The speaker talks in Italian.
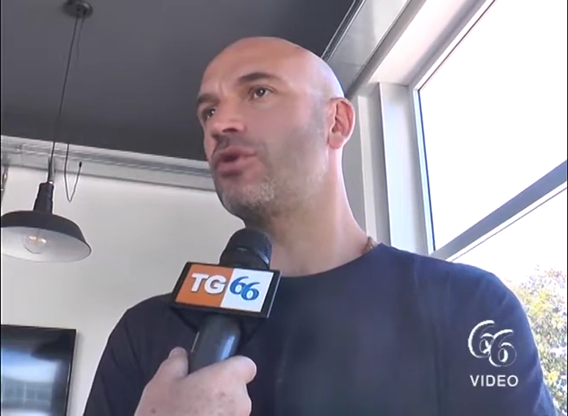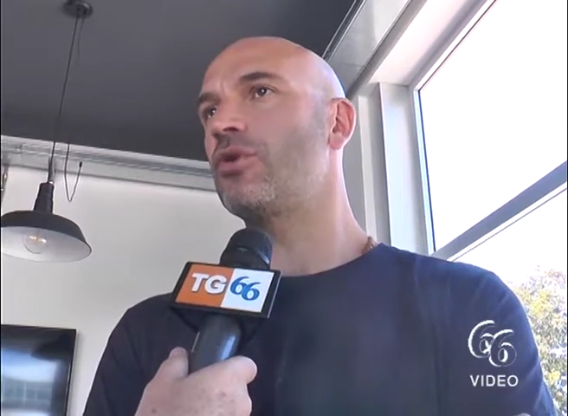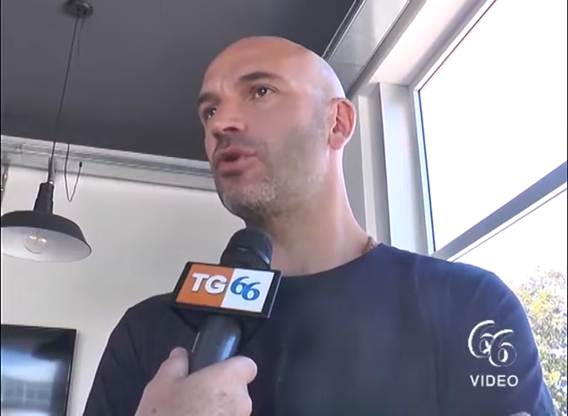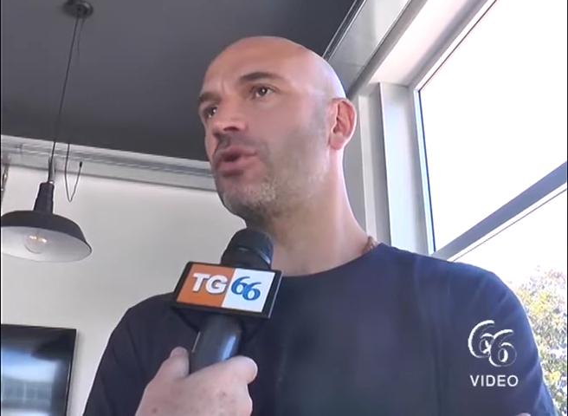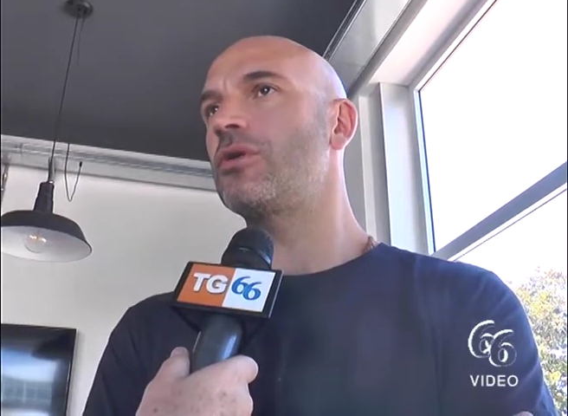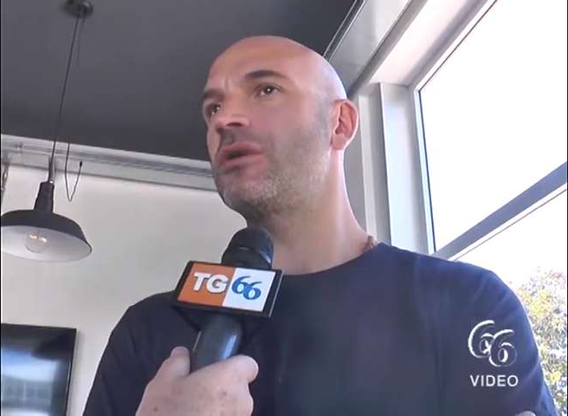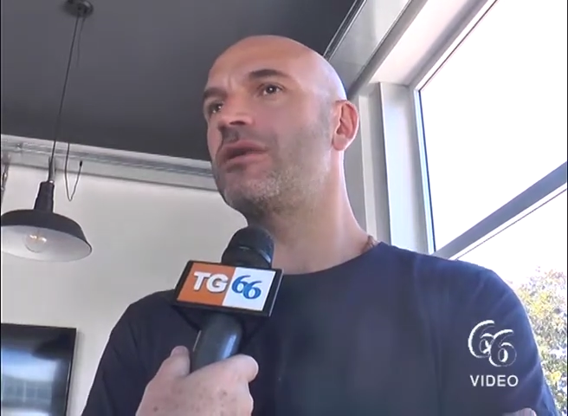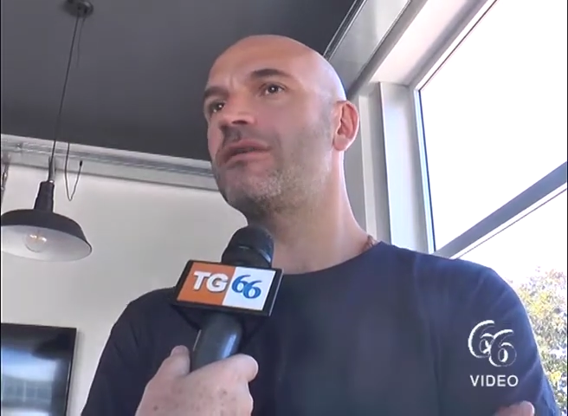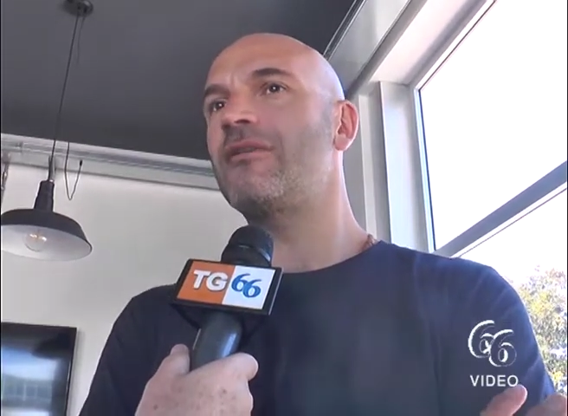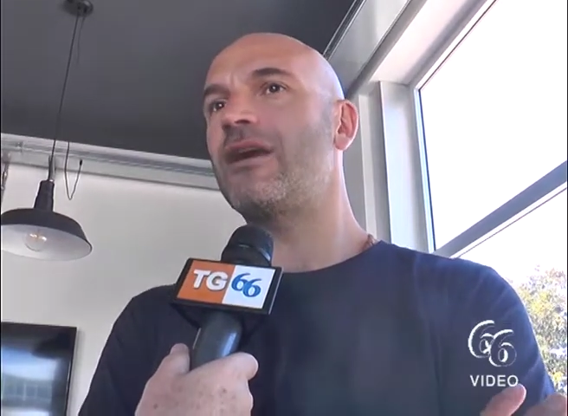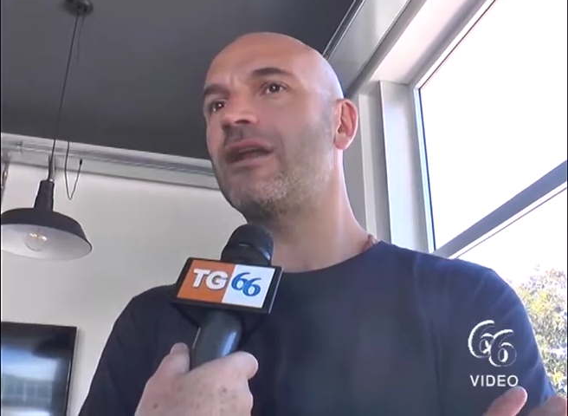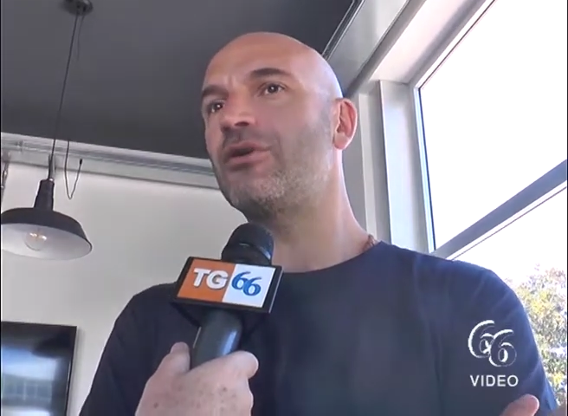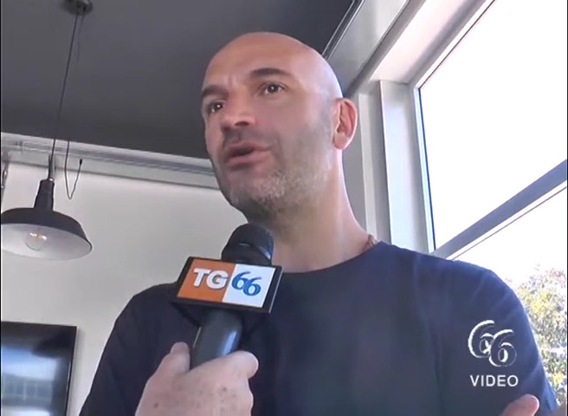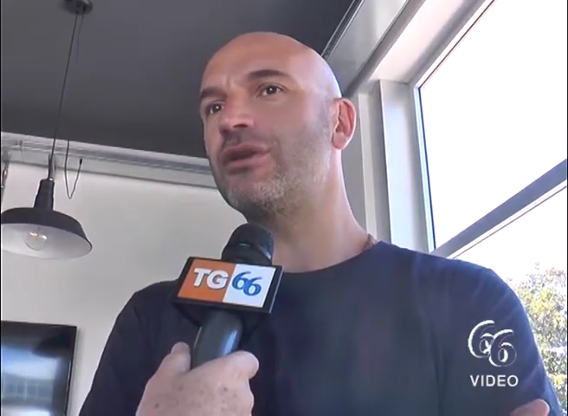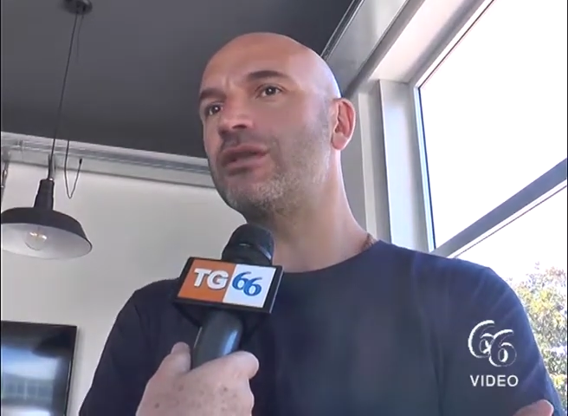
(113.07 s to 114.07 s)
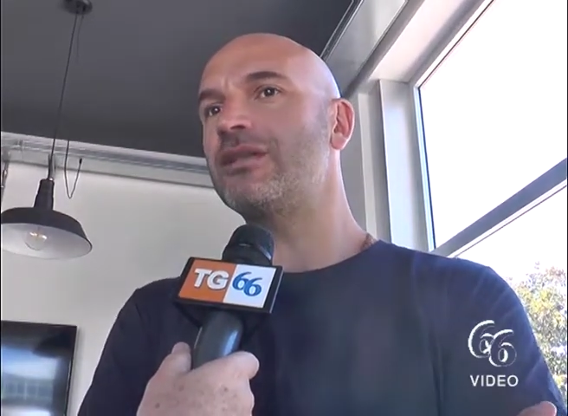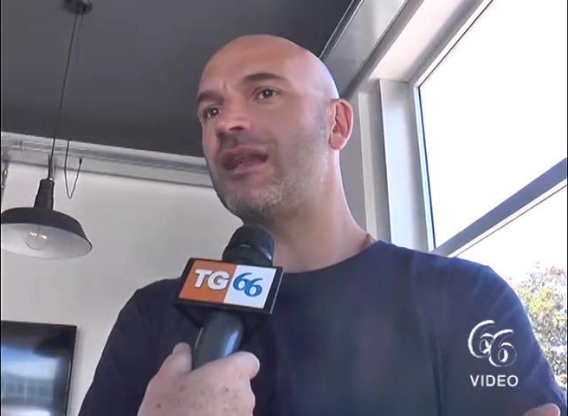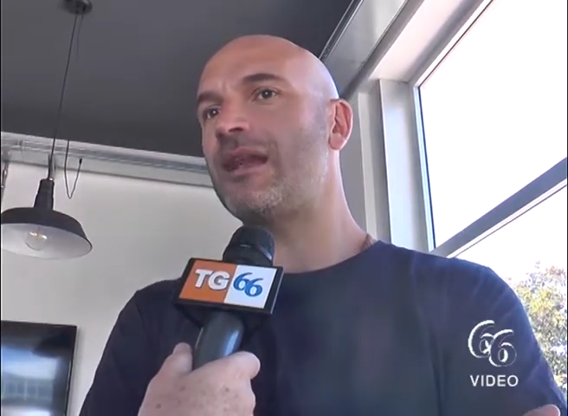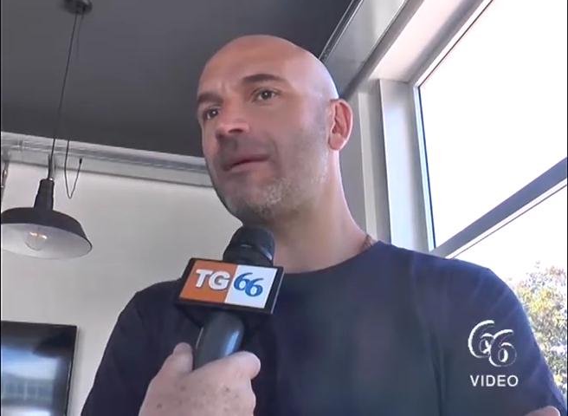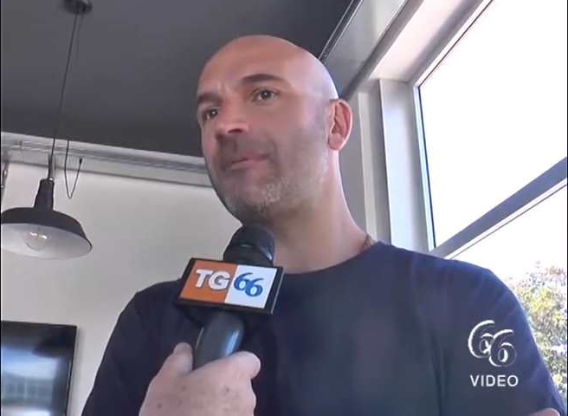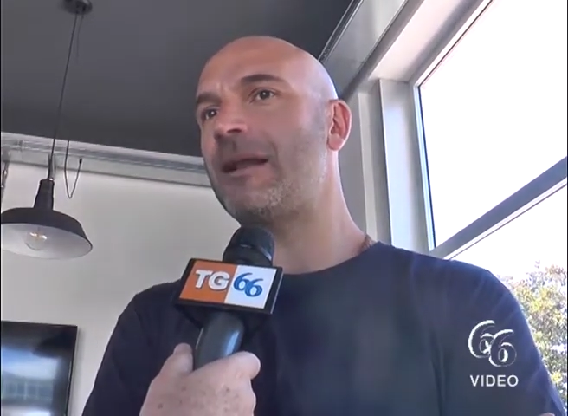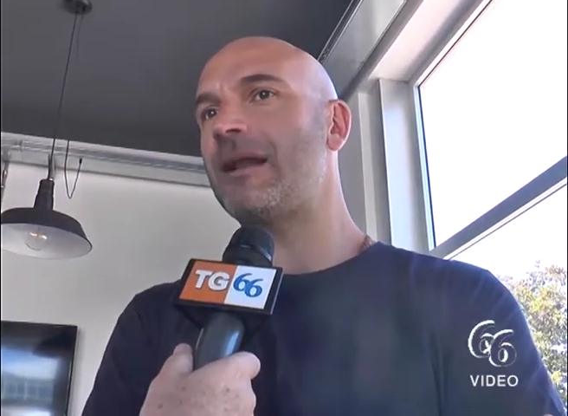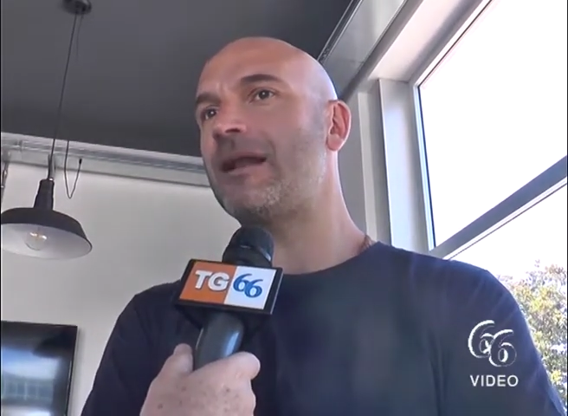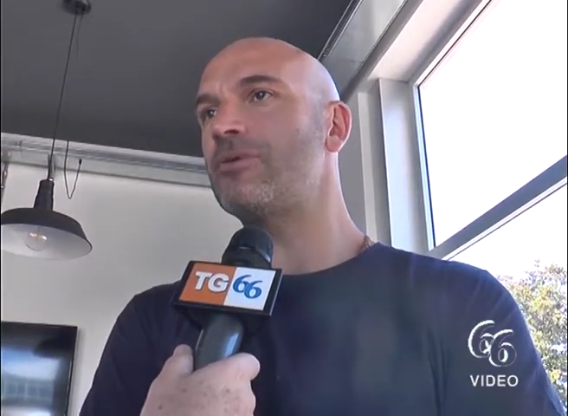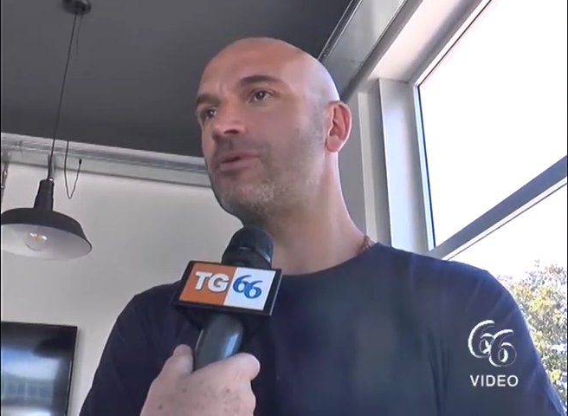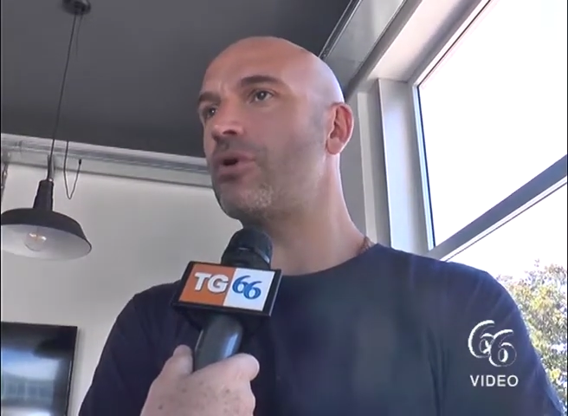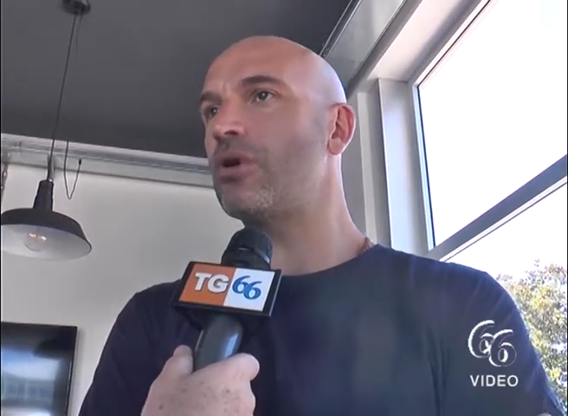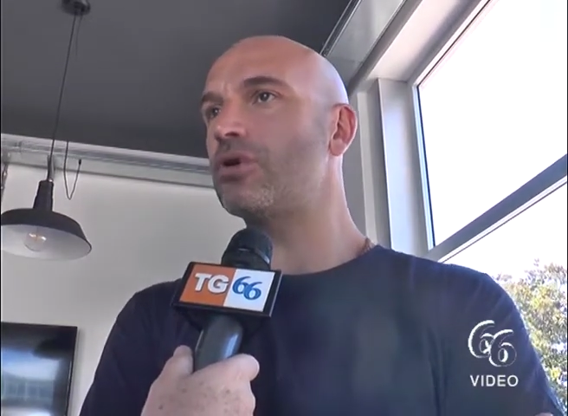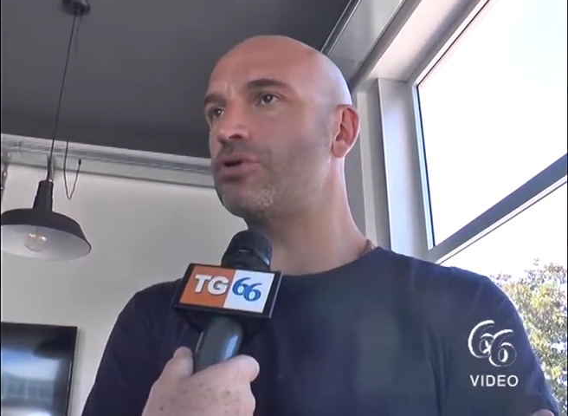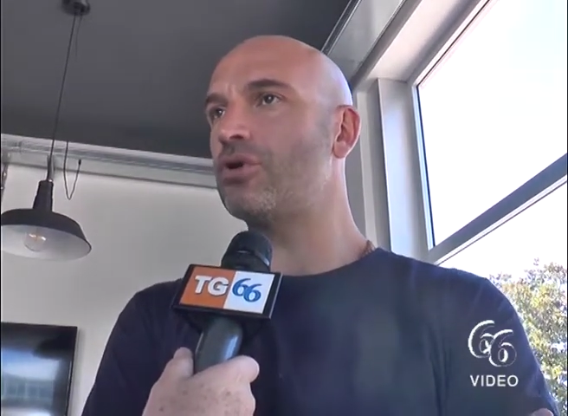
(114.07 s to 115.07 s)
Sarà un impegno difficilissimo,
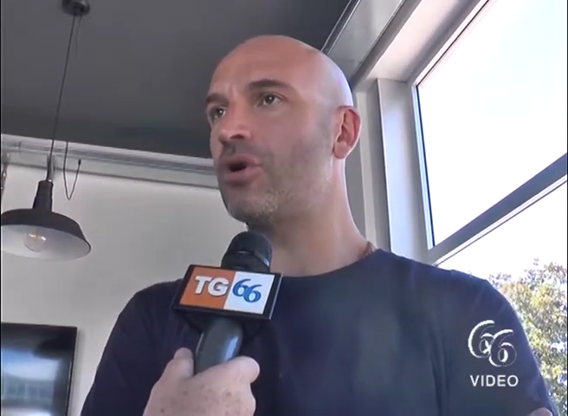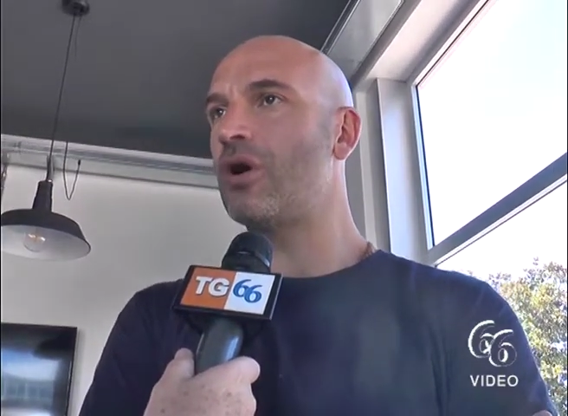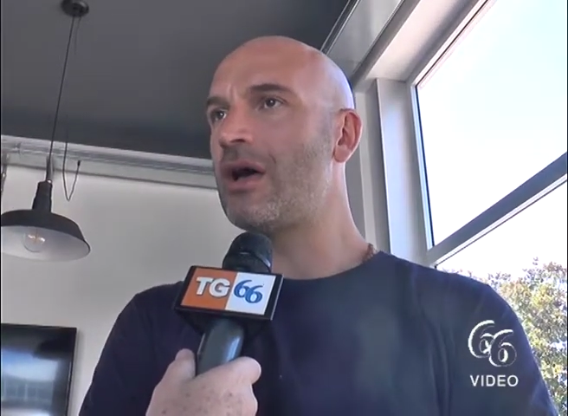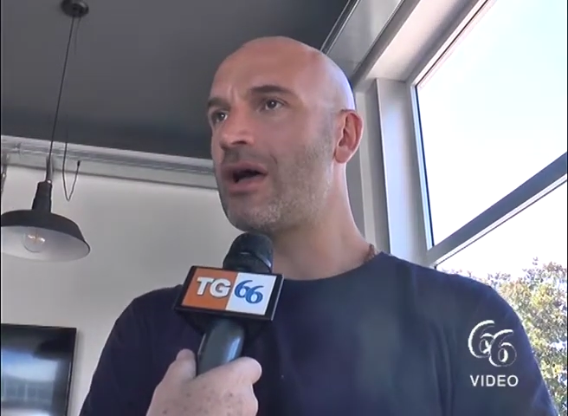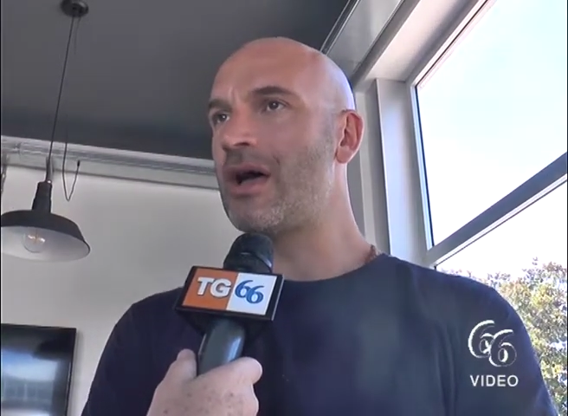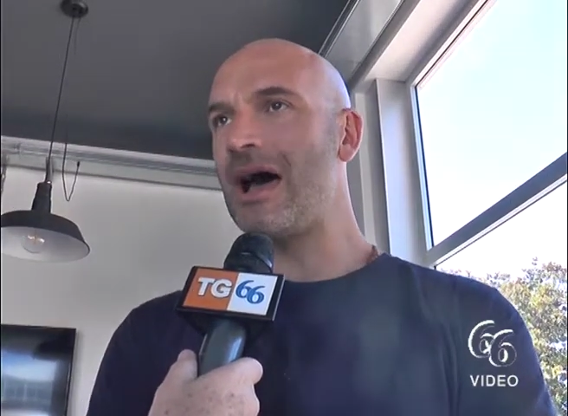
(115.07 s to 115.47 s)
come sempre,